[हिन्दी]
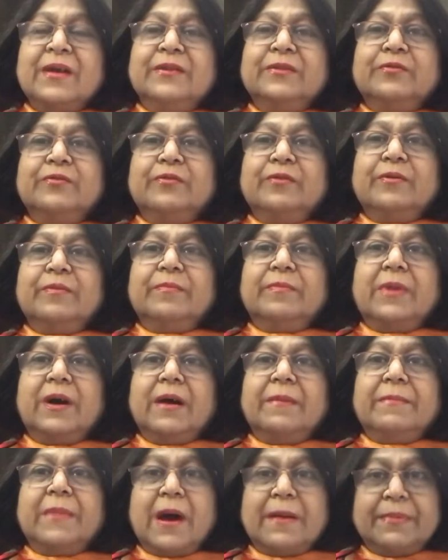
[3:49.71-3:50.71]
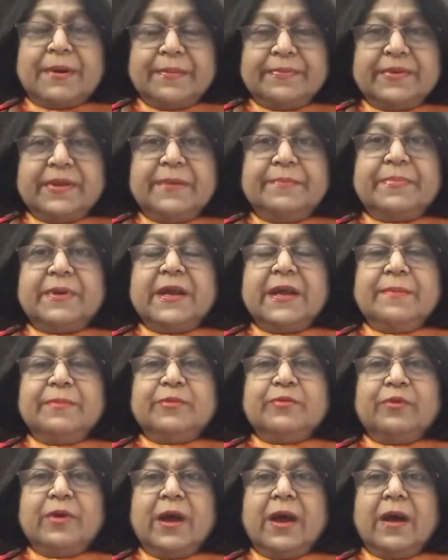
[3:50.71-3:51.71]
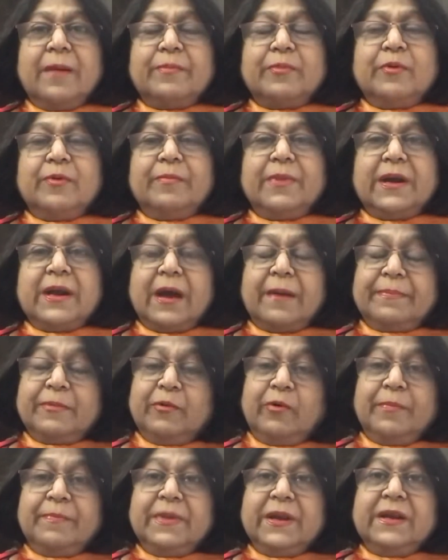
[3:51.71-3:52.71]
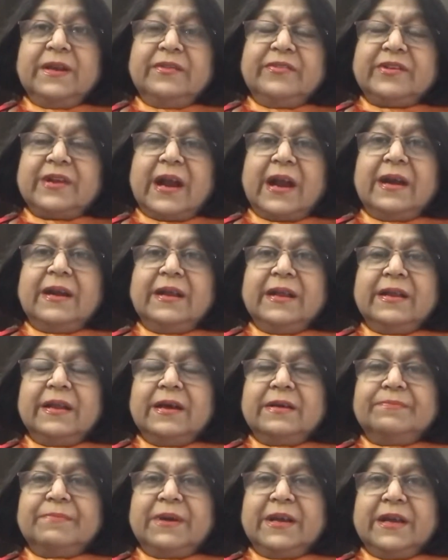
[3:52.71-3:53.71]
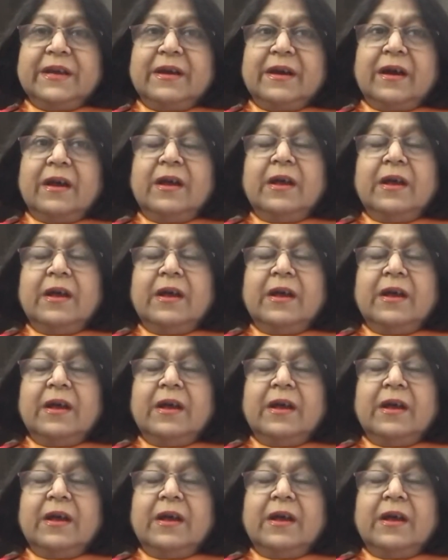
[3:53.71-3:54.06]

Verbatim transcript: तो माँ बाप से प्रेम तो है आपको बट आपको अपने लिए स्टैंड लेना पड़ेगा